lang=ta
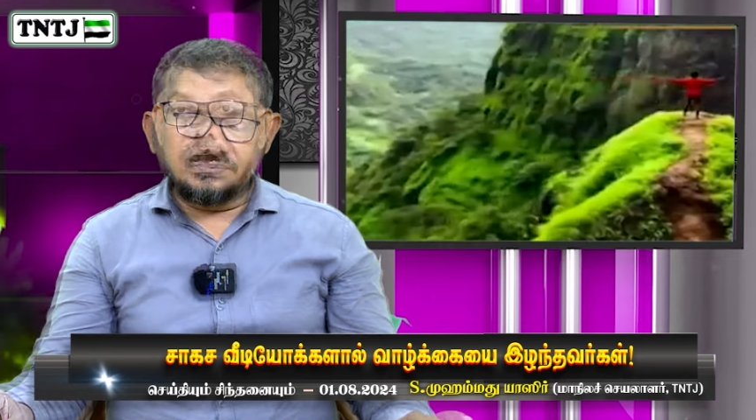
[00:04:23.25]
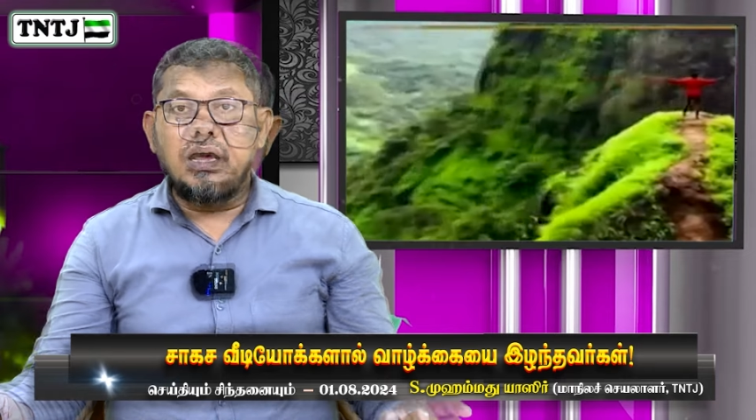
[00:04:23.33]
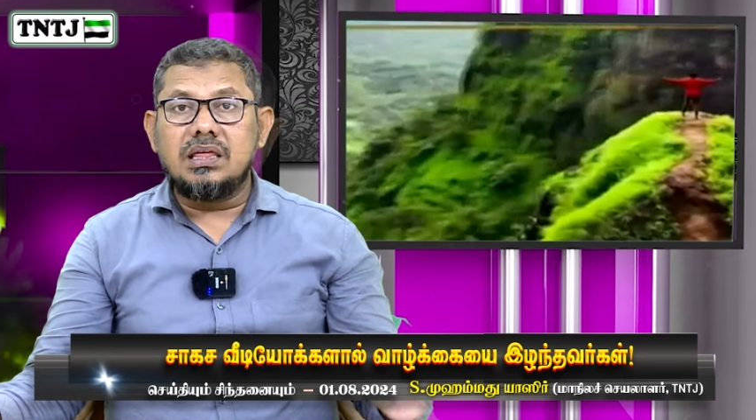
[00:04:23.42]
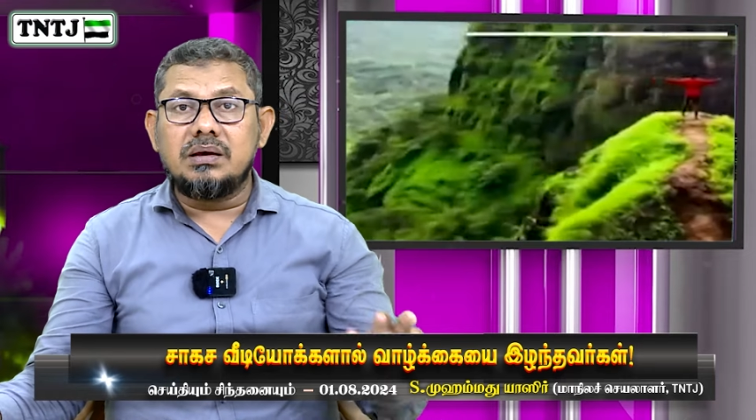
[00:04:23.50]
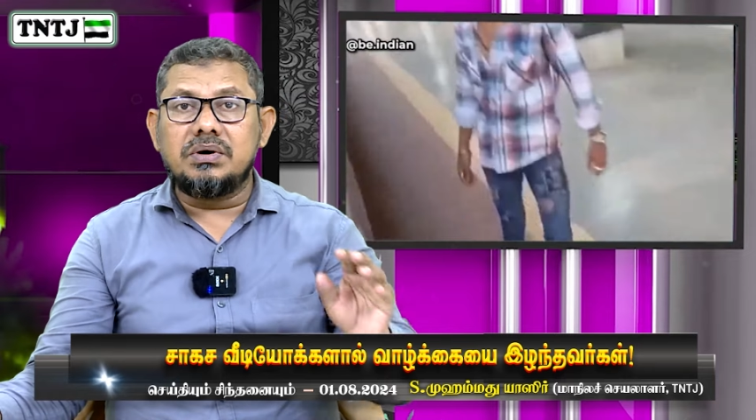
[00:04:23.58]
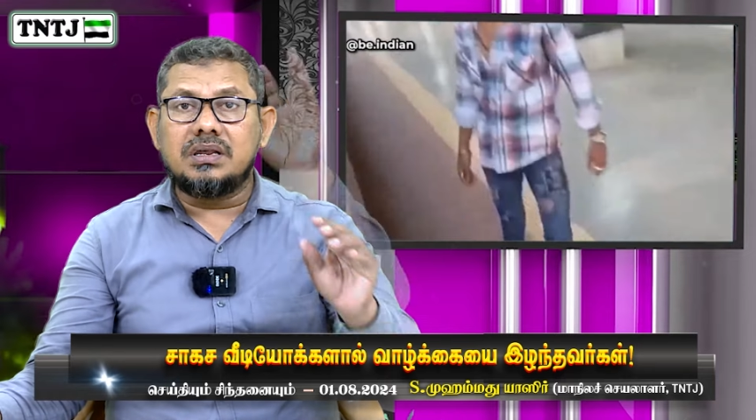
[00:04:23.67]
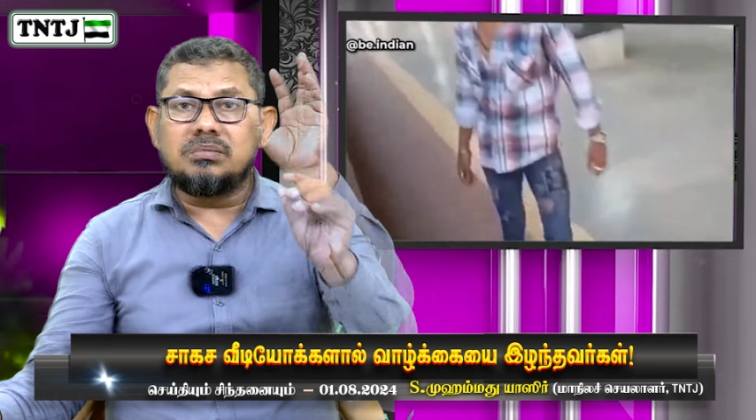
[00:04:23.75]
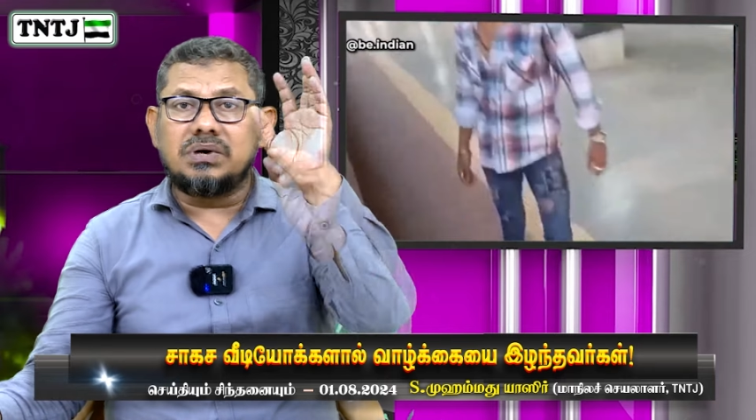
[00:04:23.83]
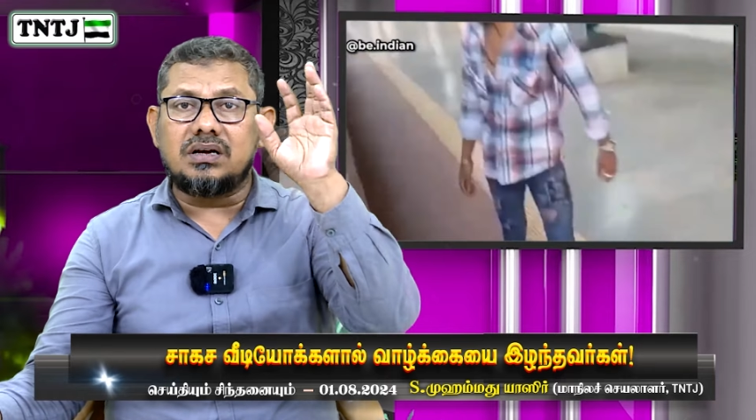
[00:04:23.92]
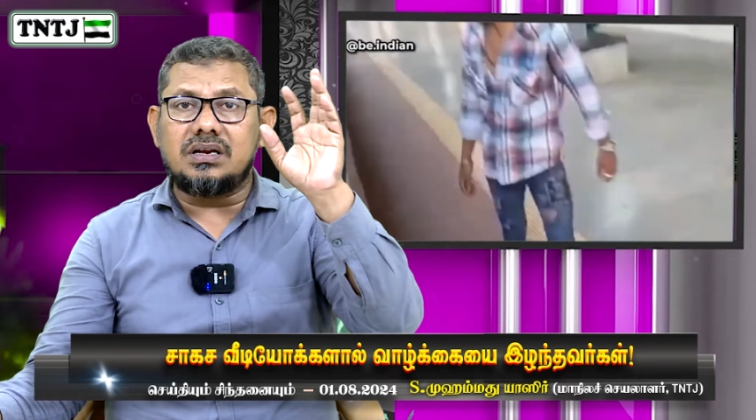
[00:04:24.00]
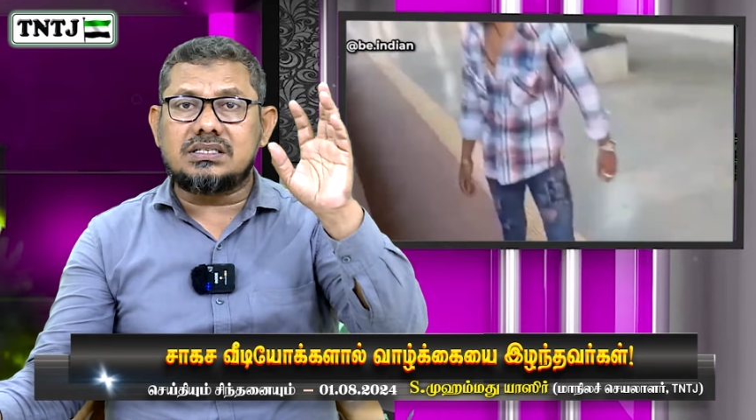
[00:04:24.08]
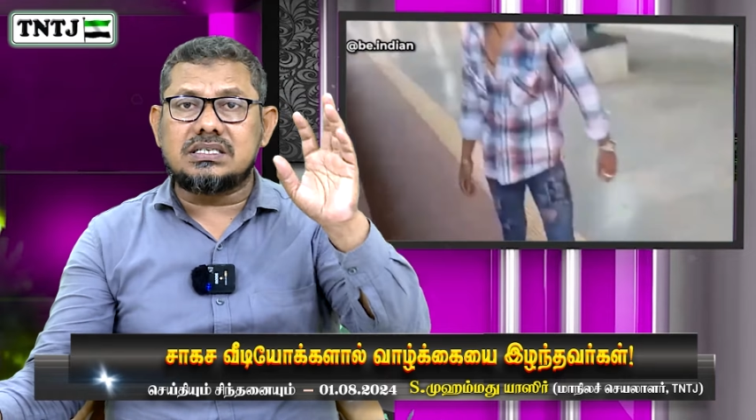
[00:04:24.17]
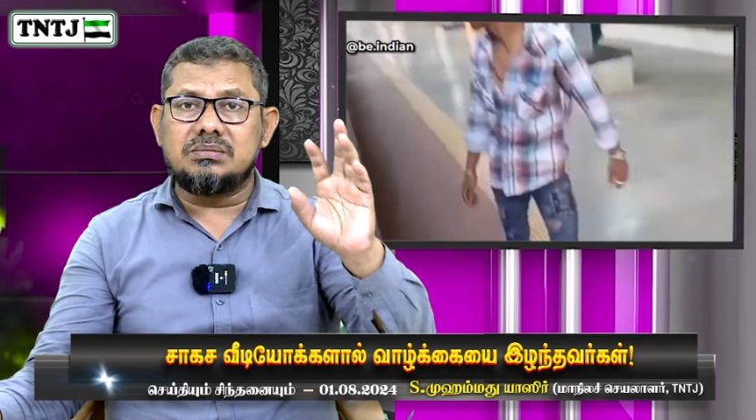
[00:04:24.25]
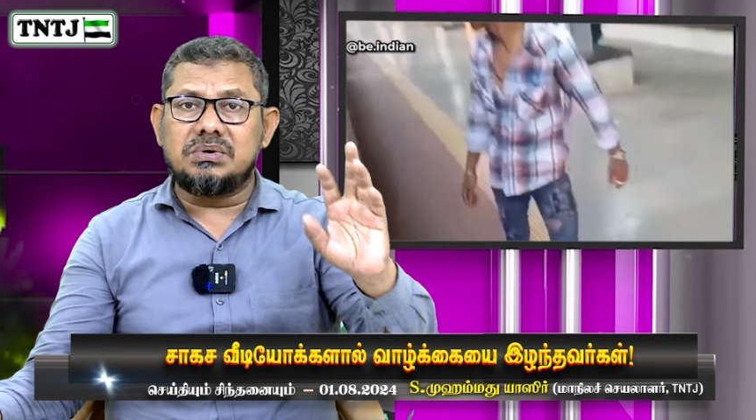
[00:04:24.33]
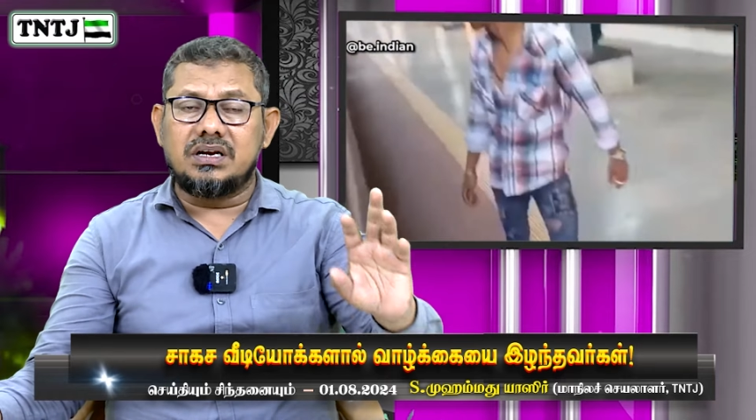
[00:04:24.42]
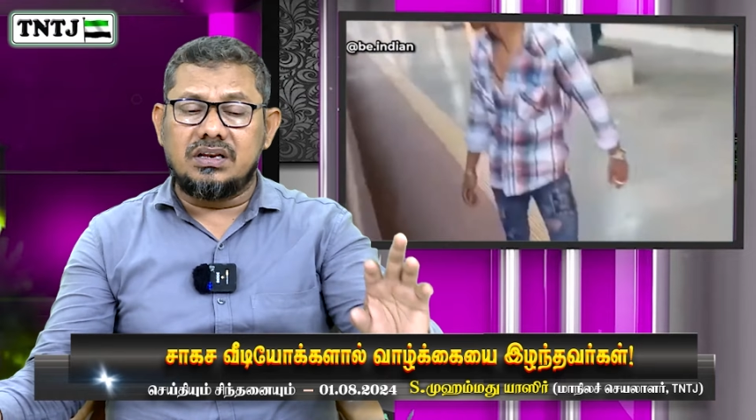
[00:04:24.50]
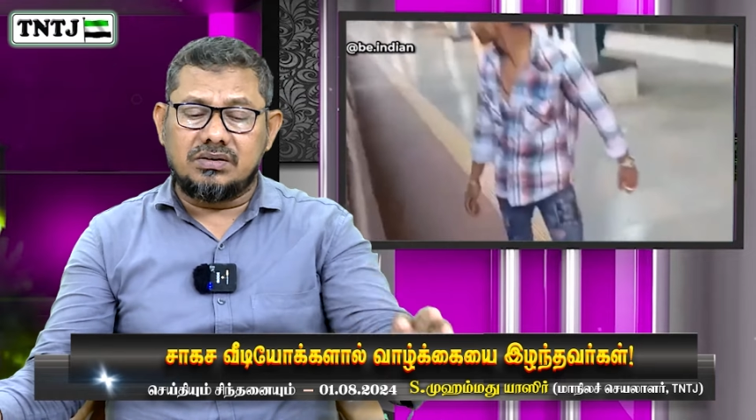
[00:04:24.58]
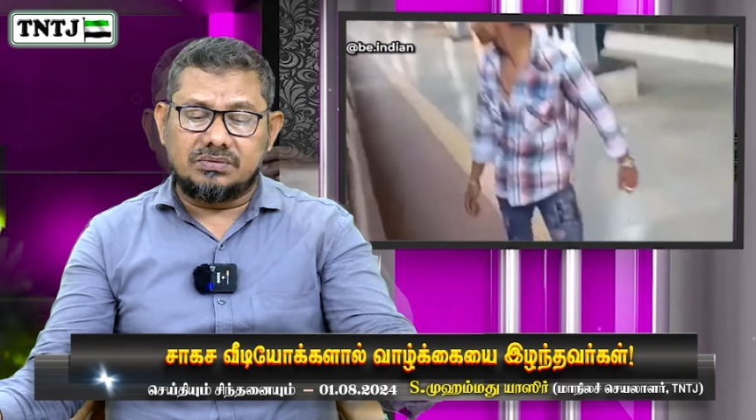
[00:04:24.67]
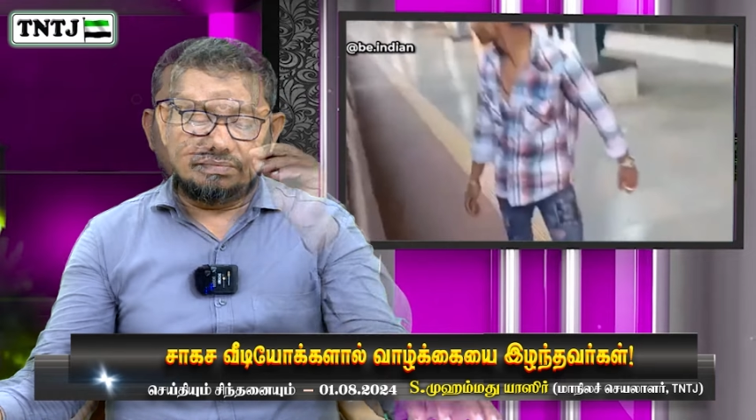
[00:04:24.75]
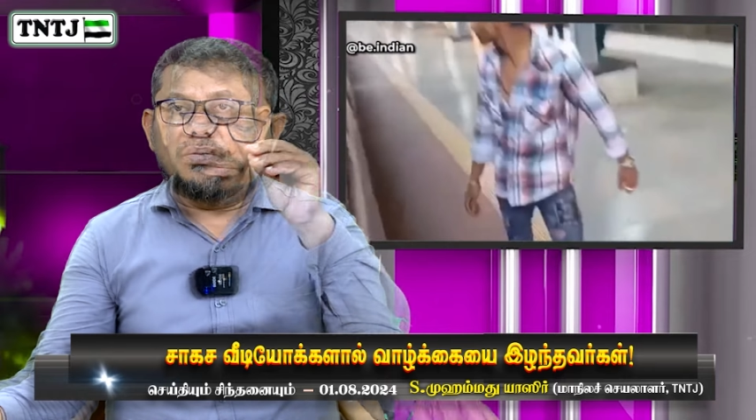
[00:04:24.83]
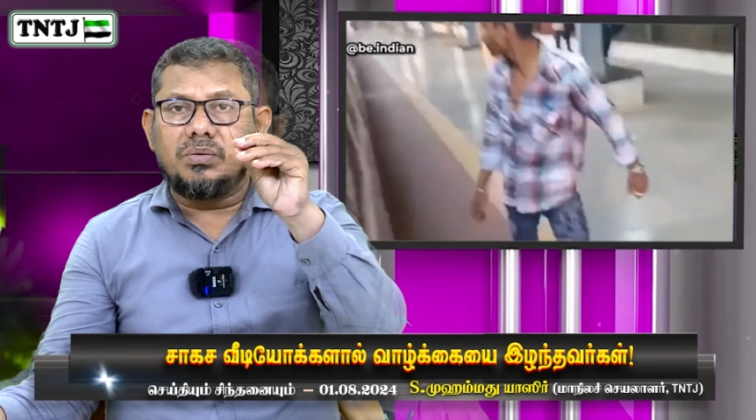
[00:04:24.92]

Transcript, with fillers: அதே மாதிரி மகாராஷ்டிரா மாநிலம்